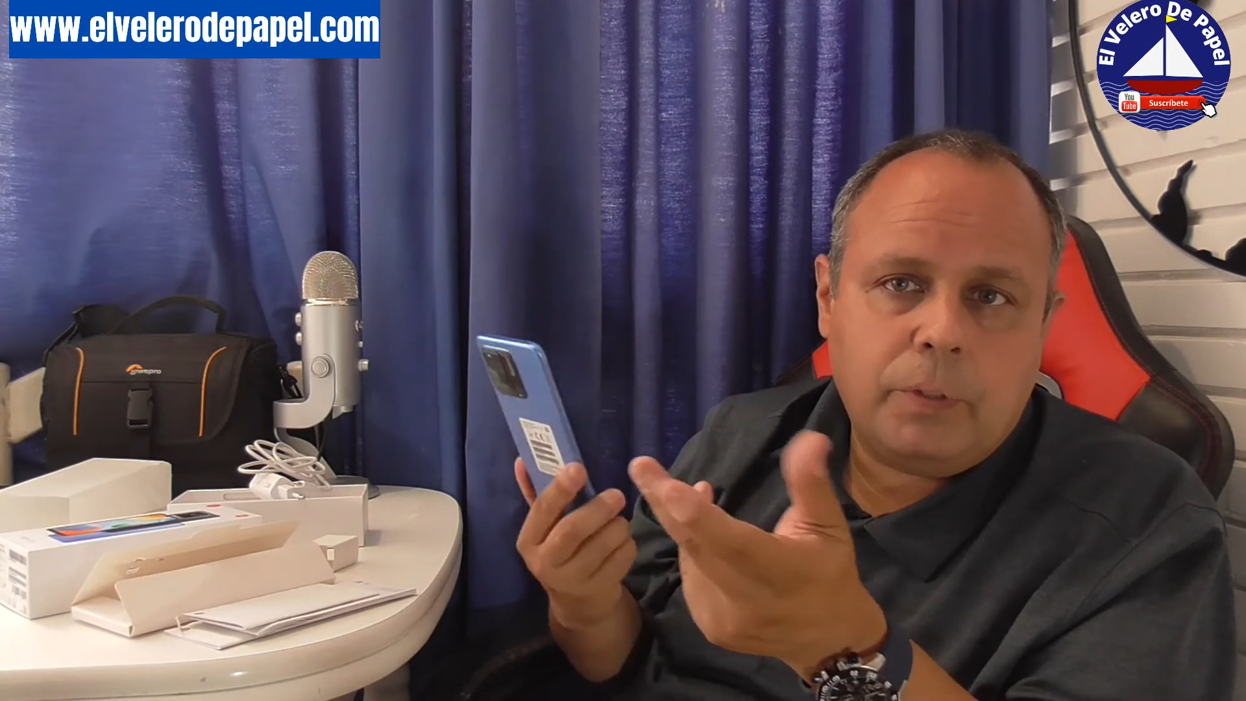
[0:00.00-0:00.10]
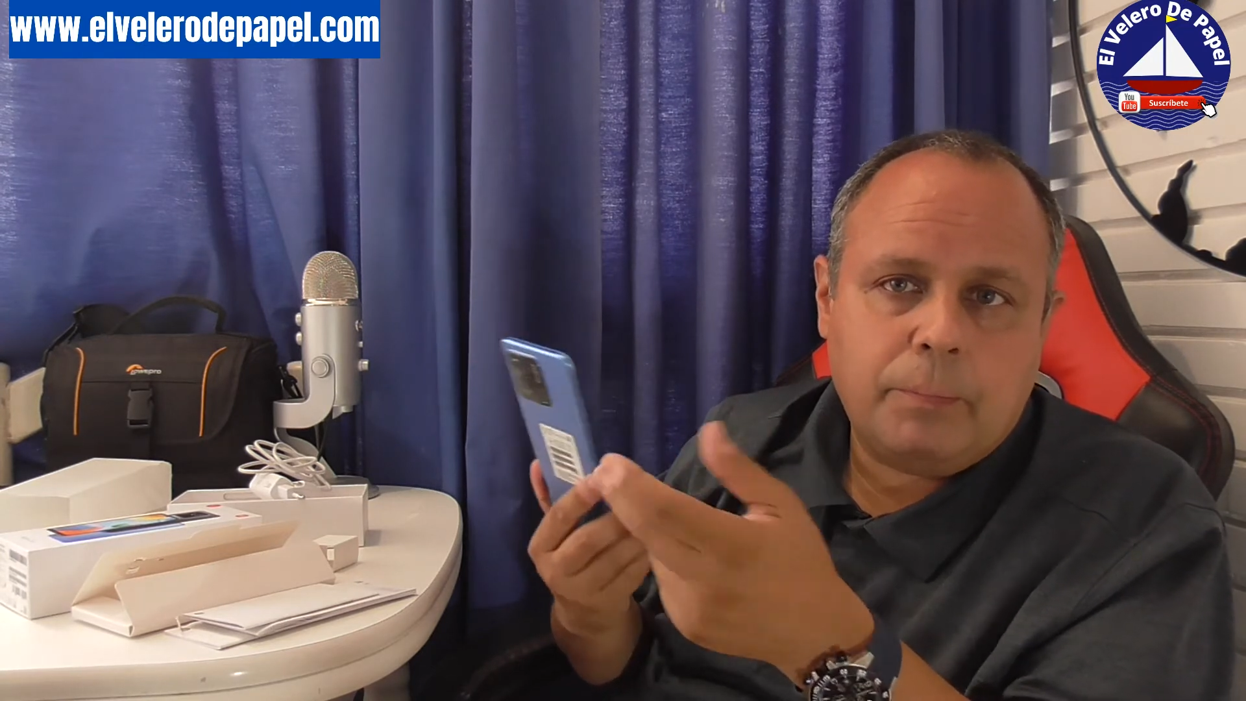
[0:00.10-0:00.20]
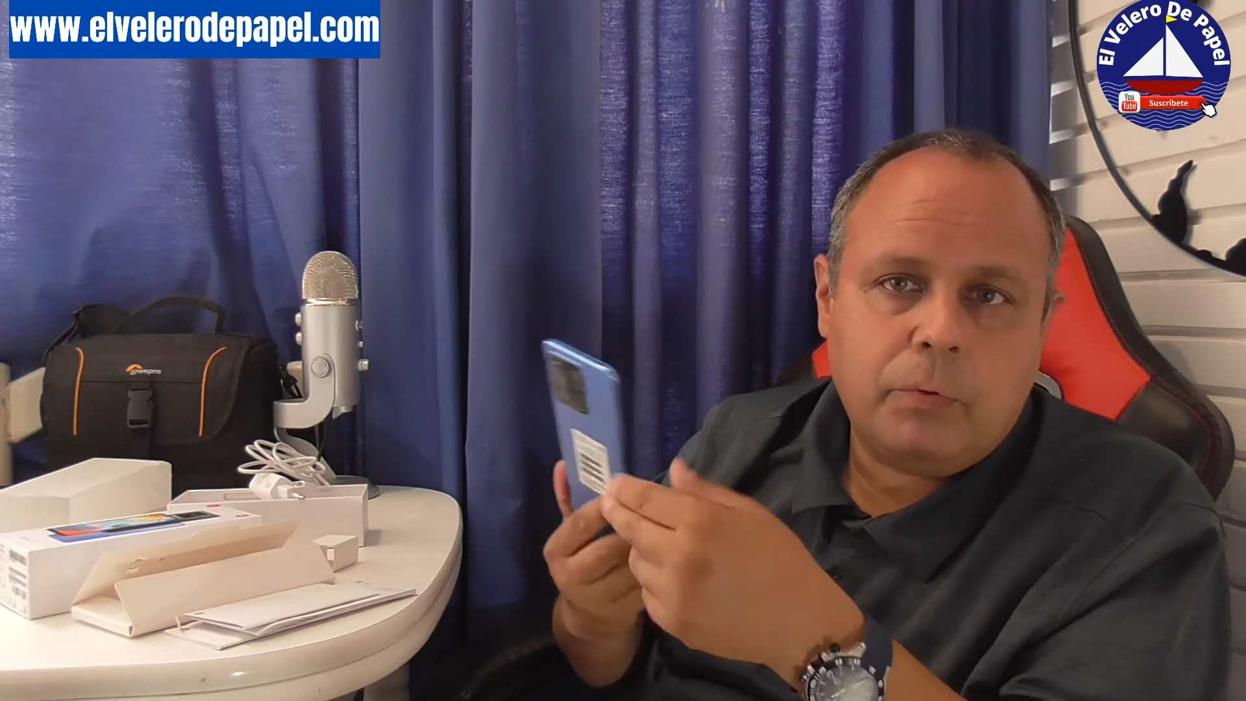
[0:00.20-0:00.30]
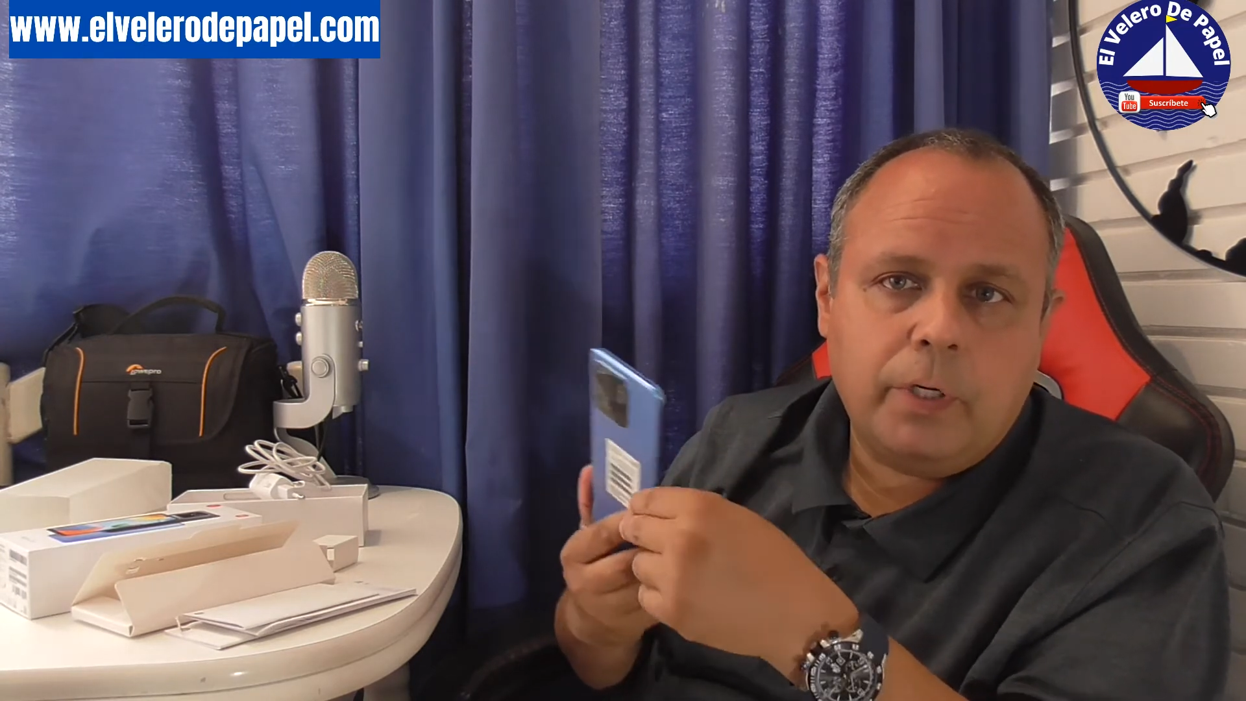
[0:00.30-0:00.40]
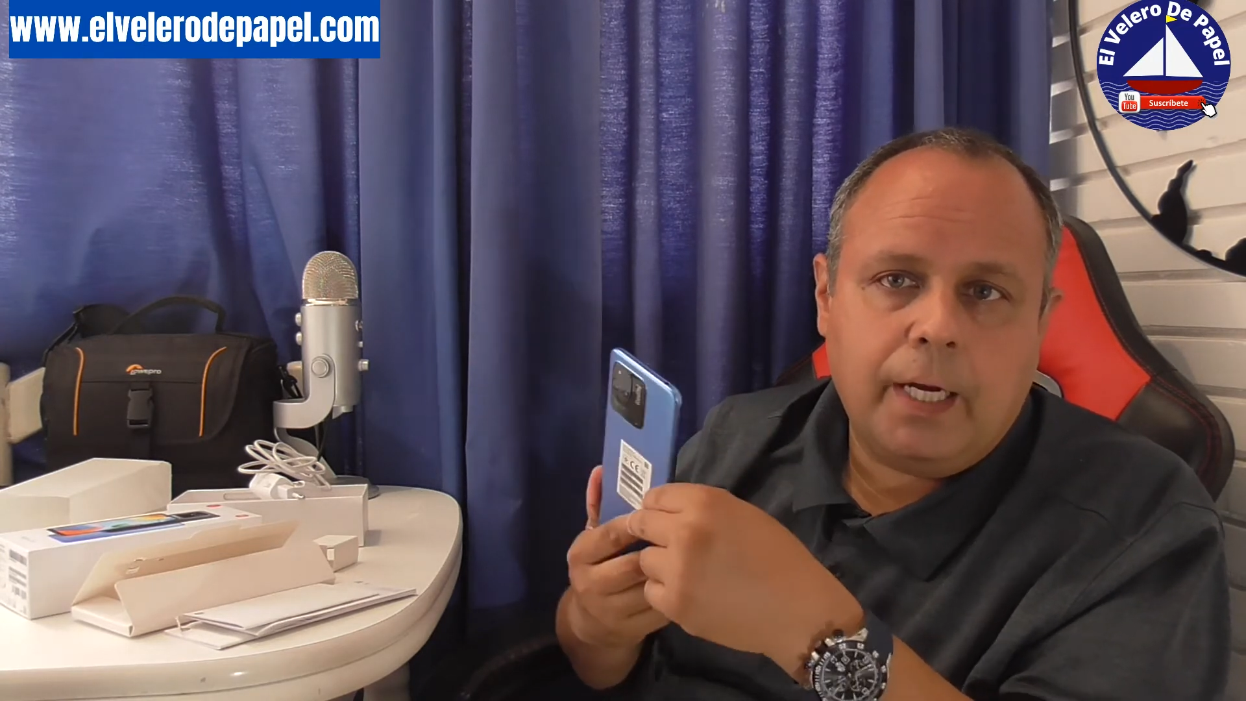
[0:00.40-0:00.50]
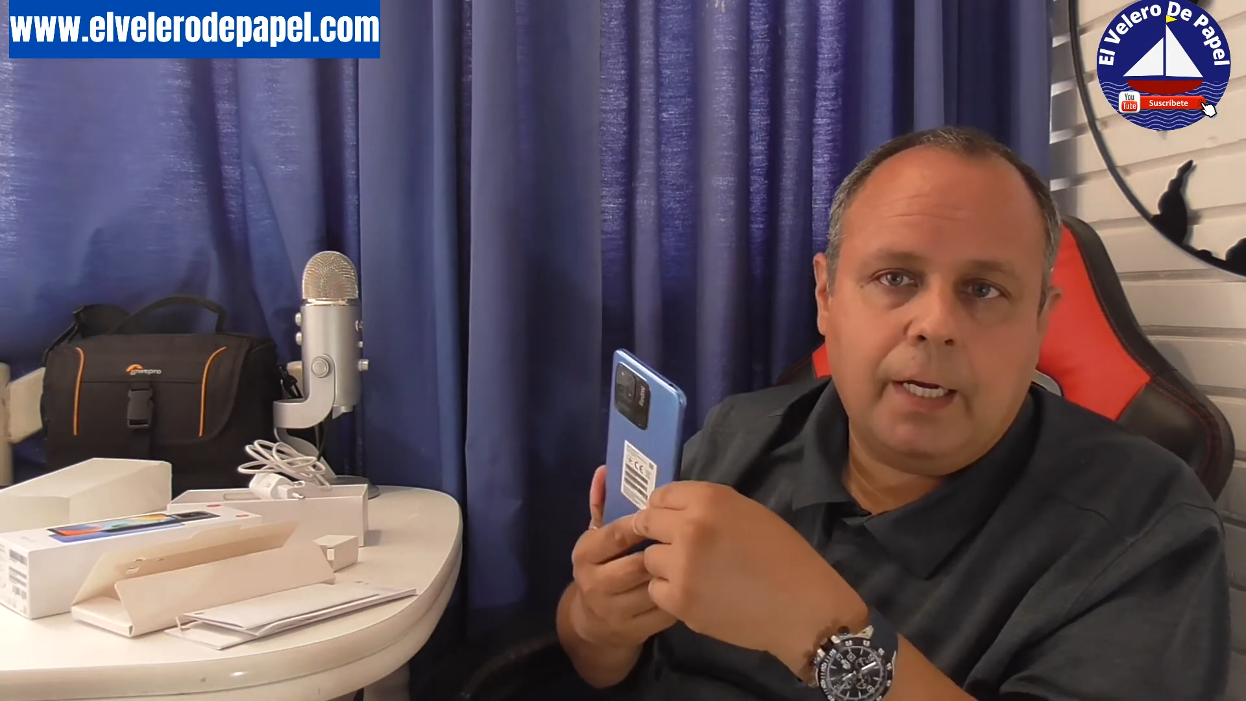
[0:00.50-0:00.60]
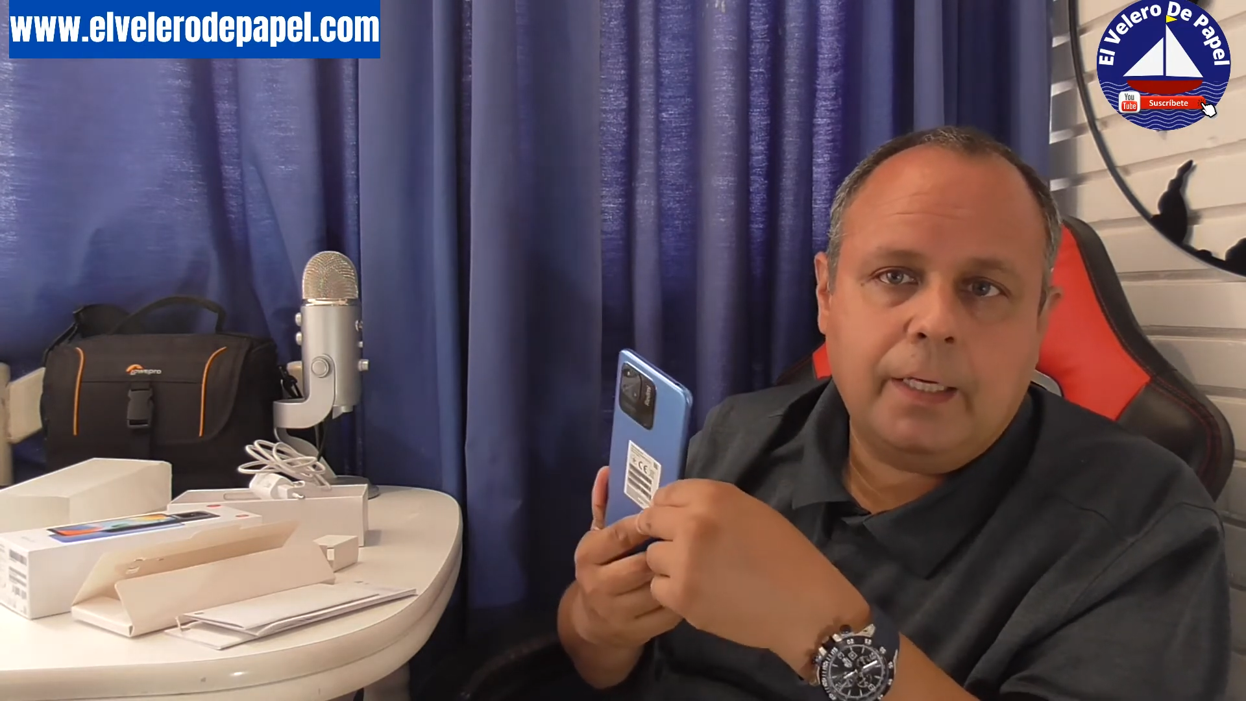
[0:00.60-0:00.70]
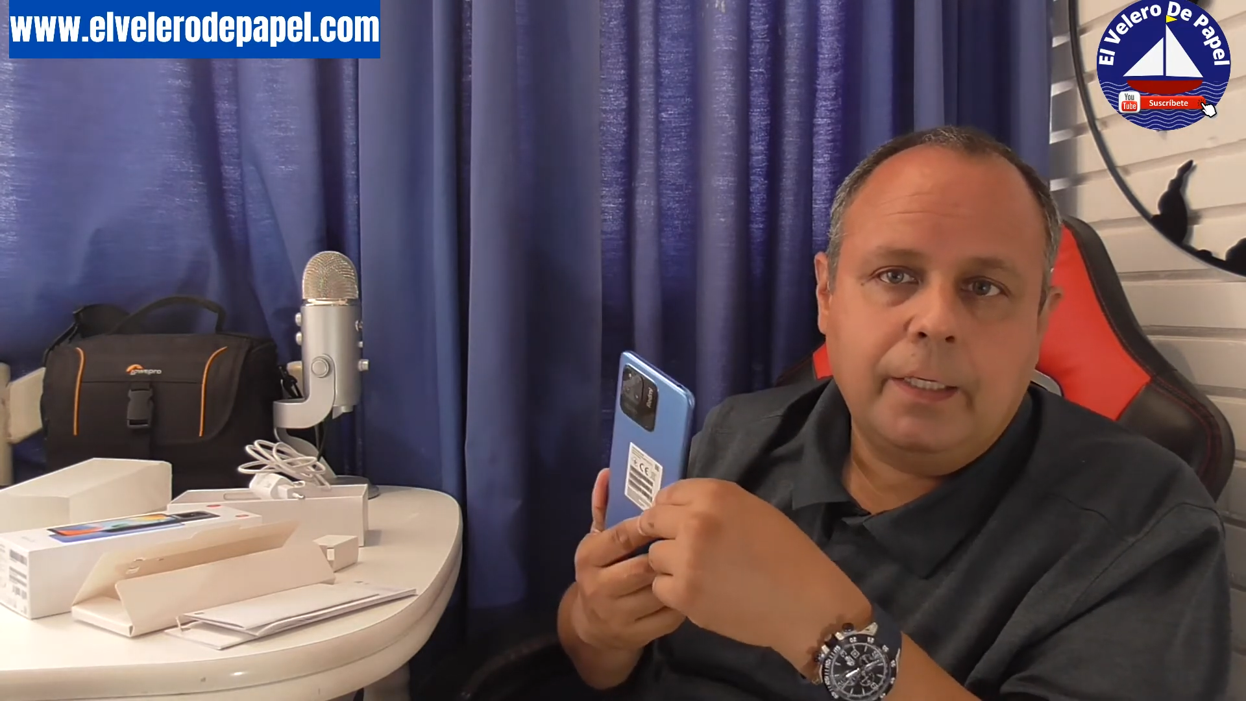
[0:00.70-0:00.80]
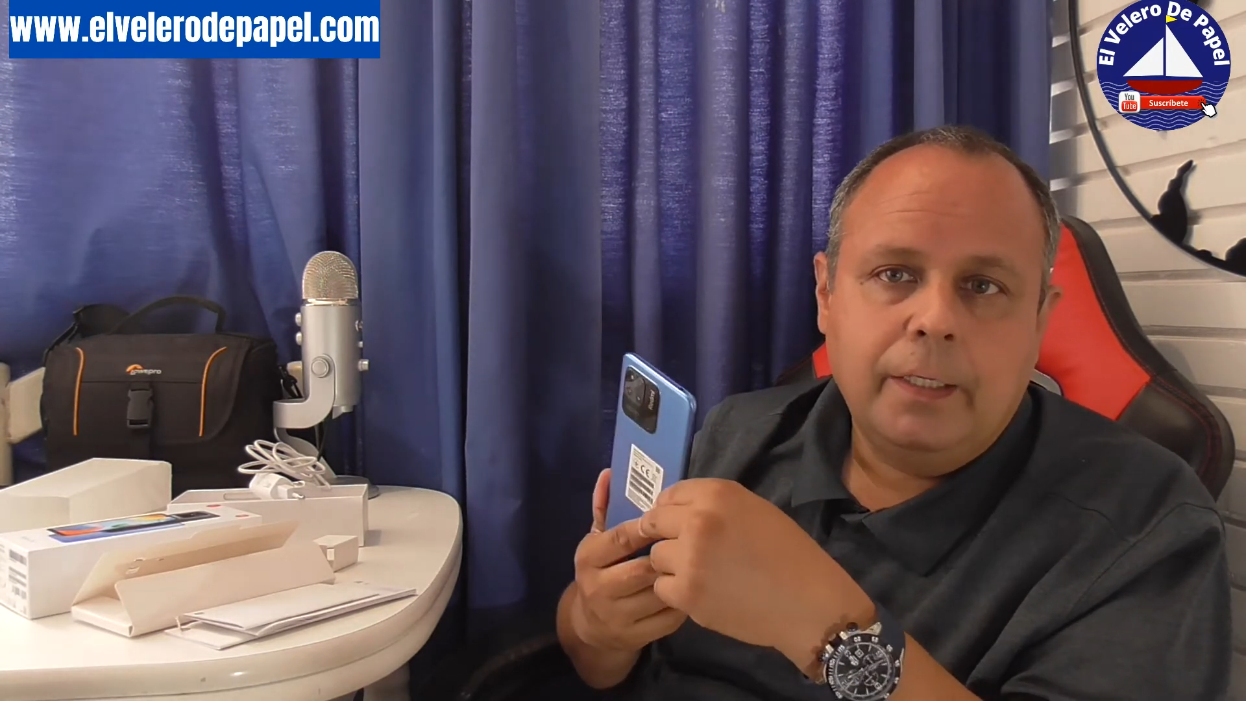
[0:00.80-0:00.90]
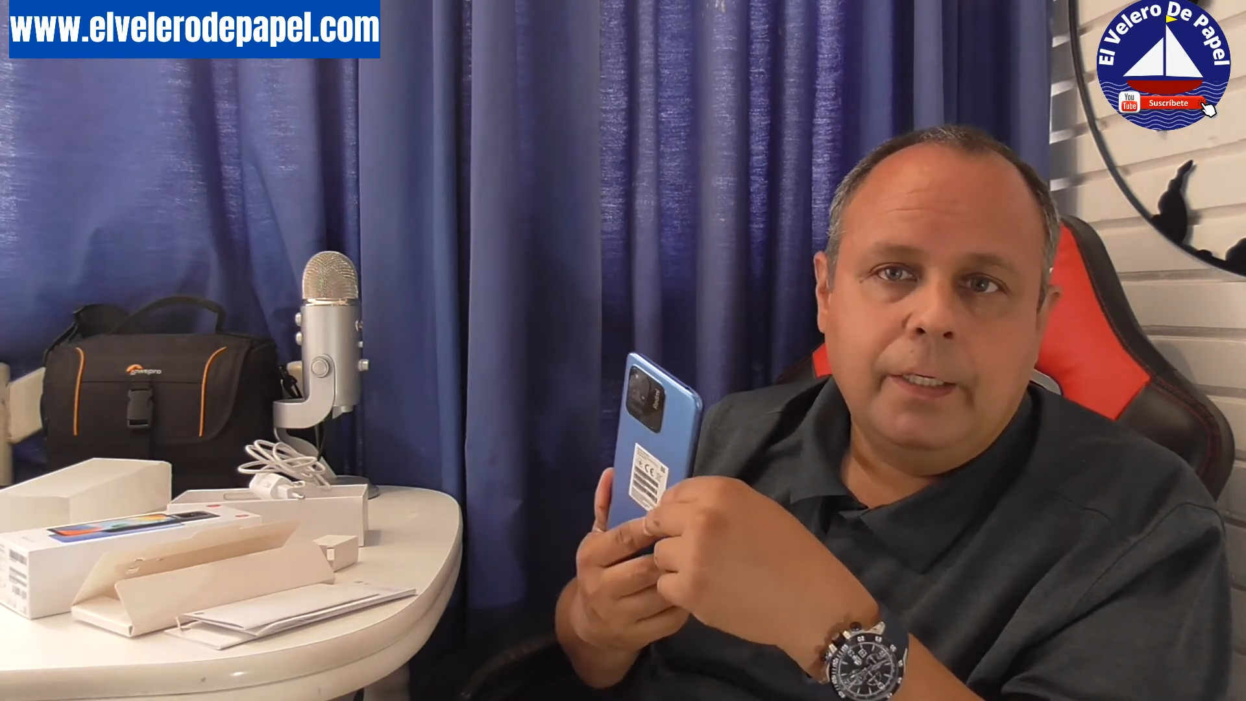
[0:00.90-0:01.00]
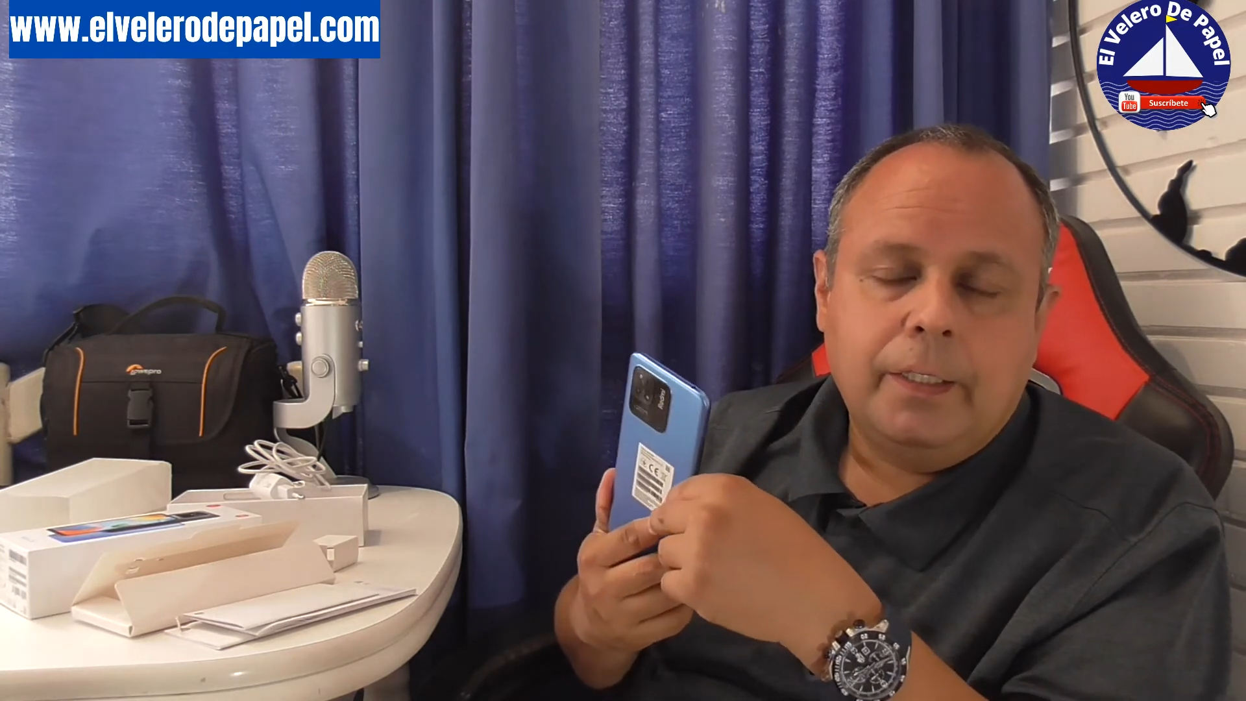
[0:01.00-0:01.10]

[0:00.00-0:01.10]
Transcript: de una pulgada,